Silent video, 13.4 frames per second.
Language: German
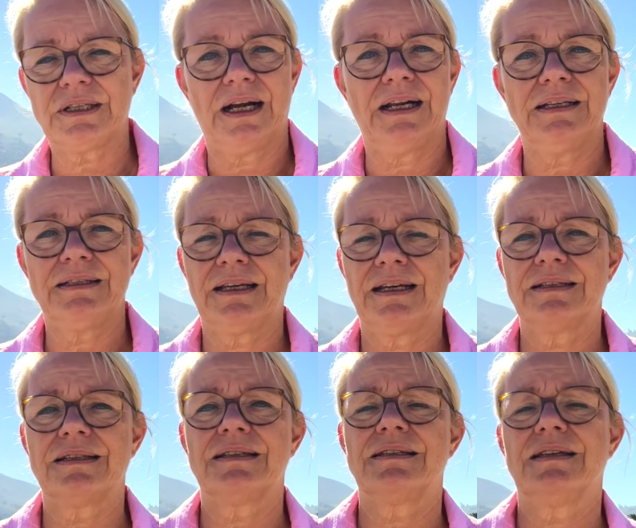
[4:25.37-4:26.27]
all diese
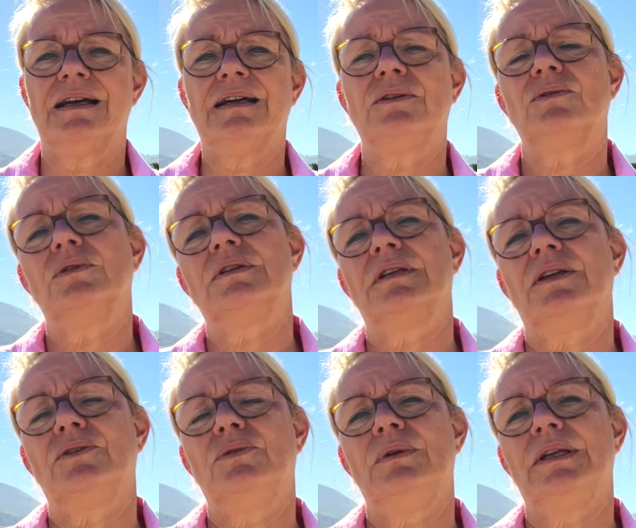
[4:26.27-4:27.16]
ganzen Sachen und
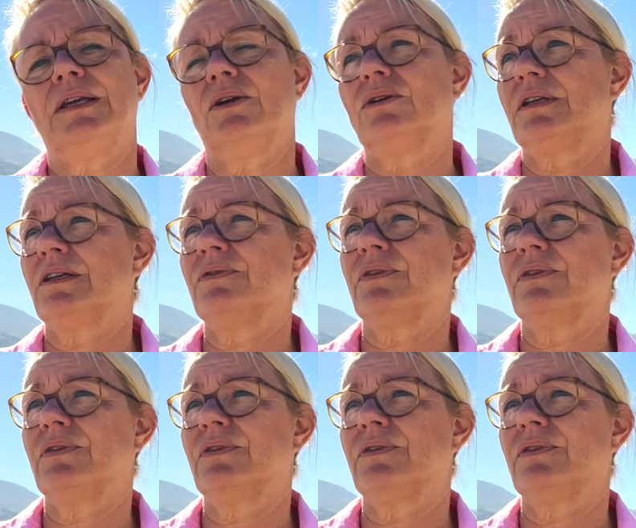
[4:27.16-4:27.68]
natürlich auch das,